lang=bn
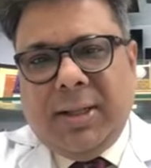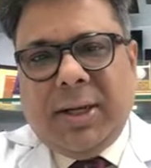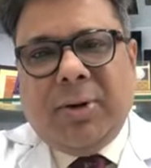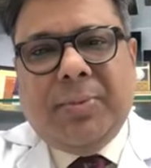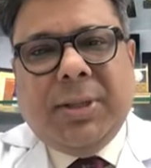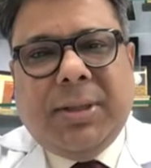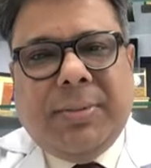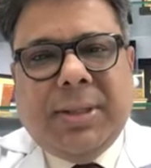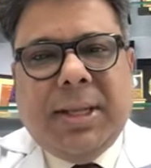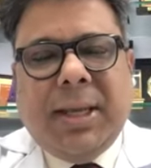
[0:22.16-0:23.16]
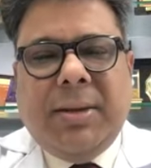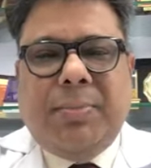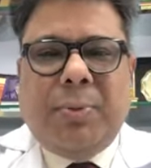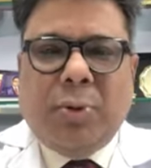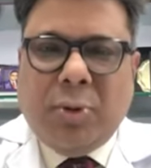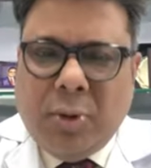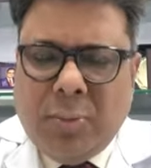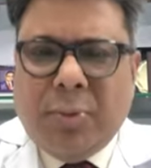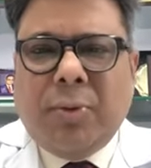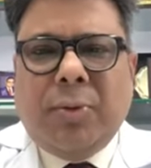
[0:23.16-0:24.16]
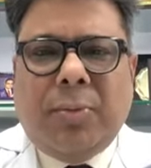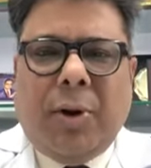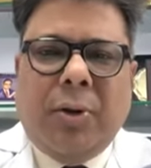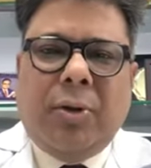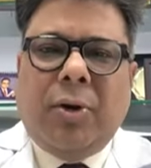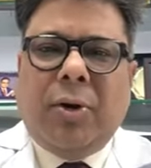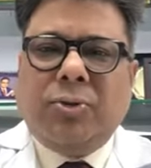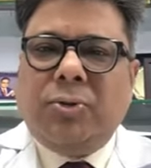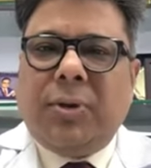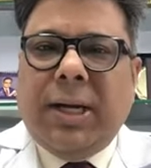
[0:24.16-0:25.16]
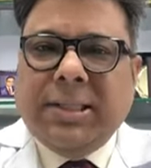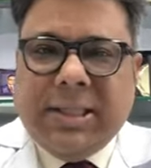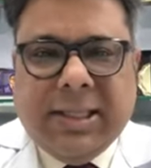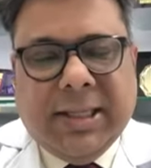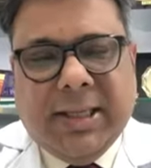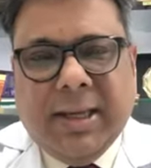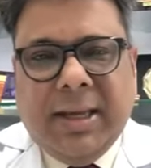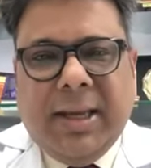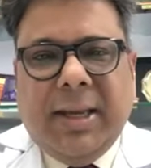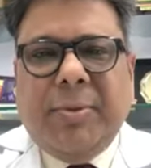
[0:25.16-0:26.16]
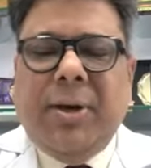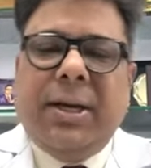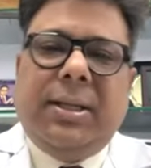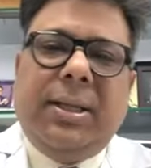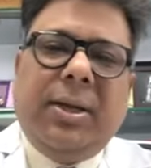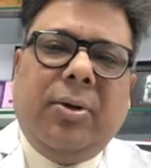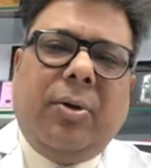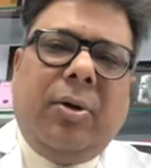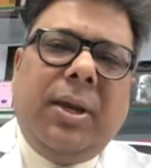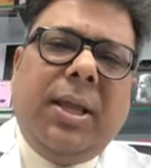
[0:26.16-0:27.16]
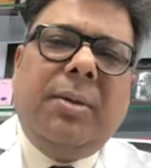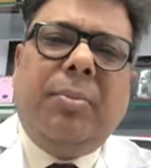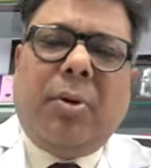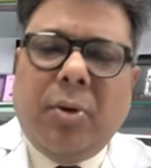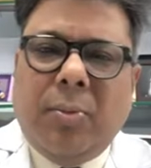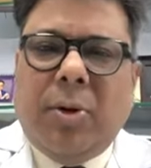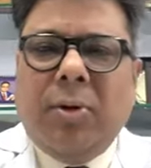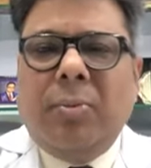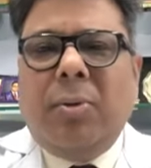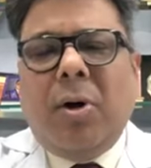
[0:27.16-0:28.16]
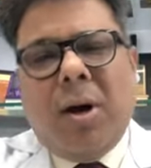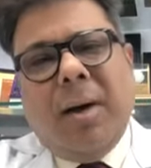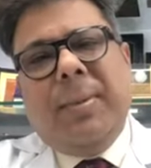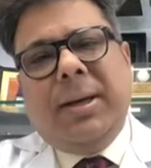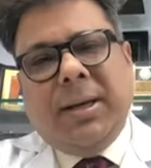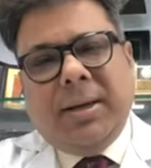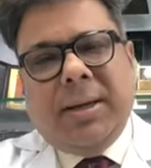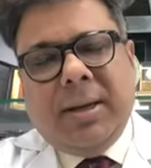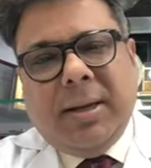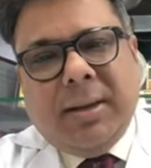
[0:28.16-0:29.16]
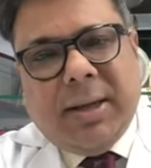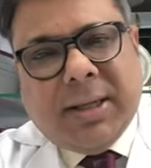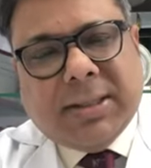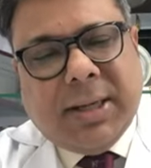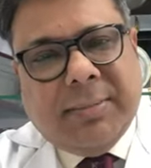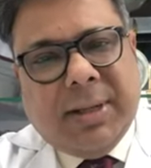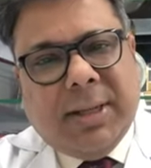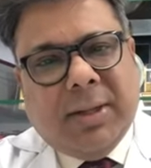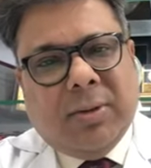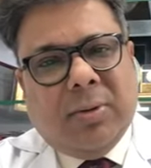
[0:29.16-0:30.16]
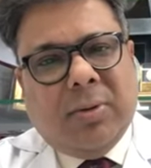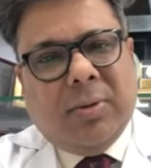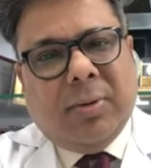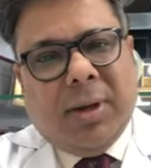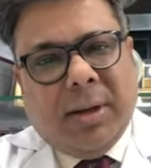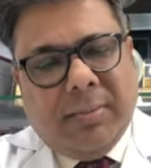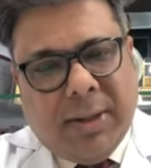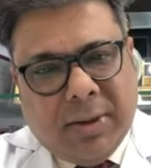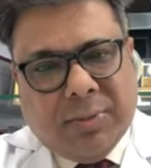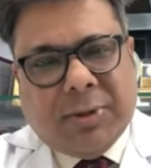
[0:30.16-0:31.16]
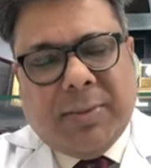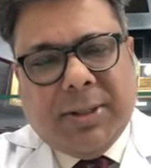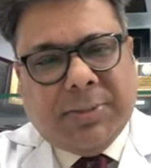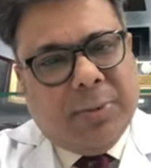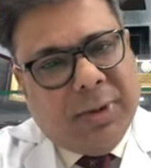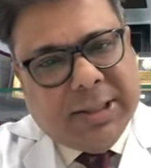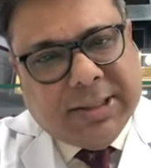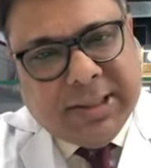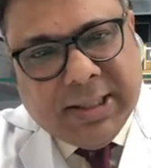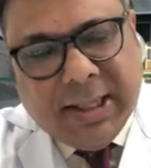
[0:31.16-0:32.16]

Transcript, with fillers: তার কারণ পৃথিবীতে এই প্রথম কোনো ভয়ঙ্কর অসুখ আসেনি এবং এর থেকেও অনেক বড় বড় মহামারীর সামনে কিন্তু মানব সমাজ পড়েছে